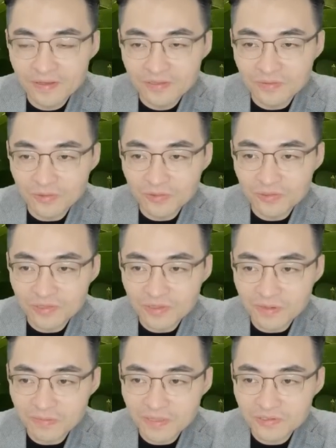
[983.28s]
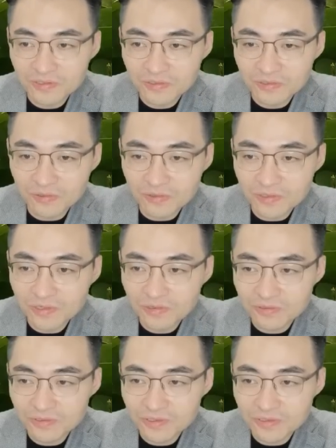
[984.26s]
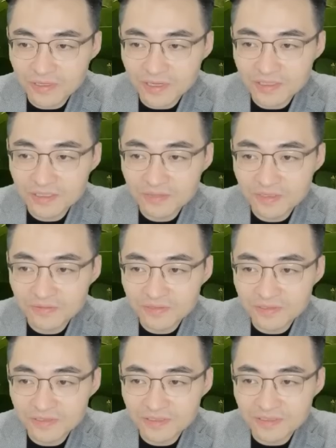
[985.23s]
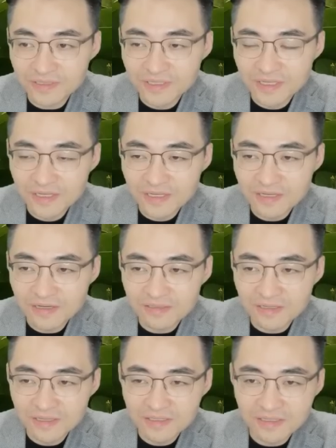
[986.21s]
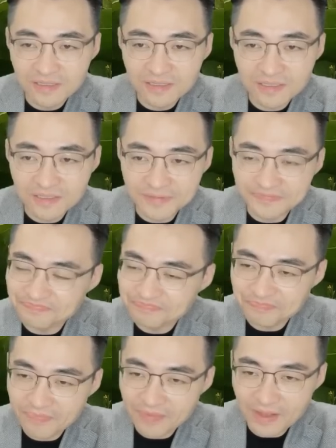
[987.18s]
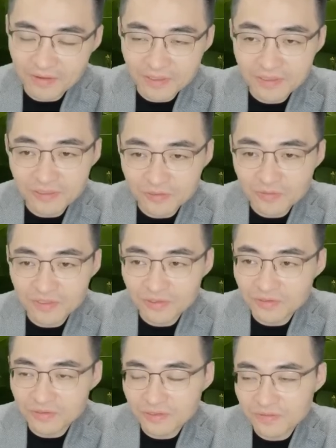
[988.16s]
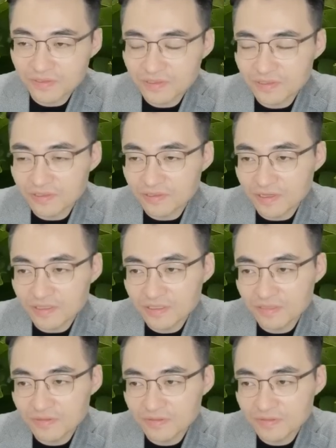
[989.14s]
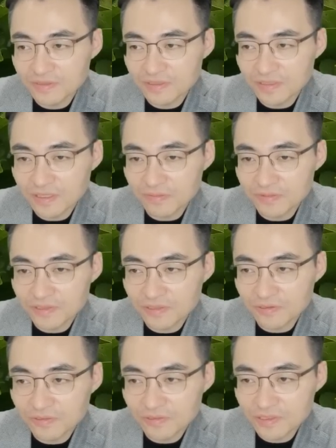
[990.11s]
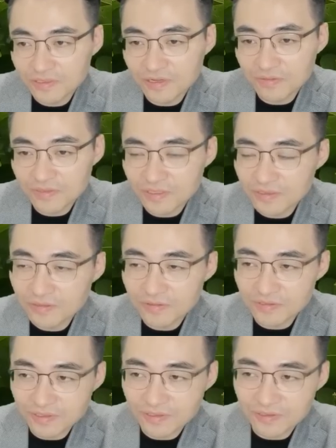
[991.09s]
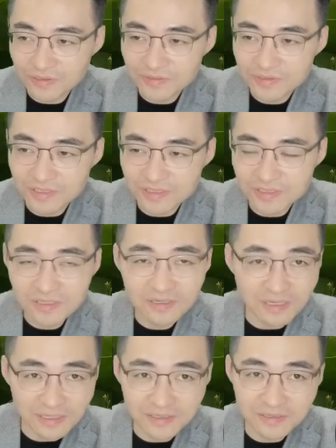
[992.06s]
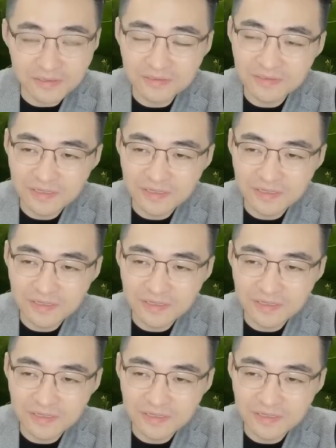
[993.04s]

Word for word: 목표주가 만 팔천 원으로 올렸고요. 에이치비엠 쓰리, 그러니까 제가 일단 좀만 더 설명해 드릴게요. 에이치비엠 쓰리 탑재로 이거 한번 읽어보세요. 여러분 이제 이해가 가세요.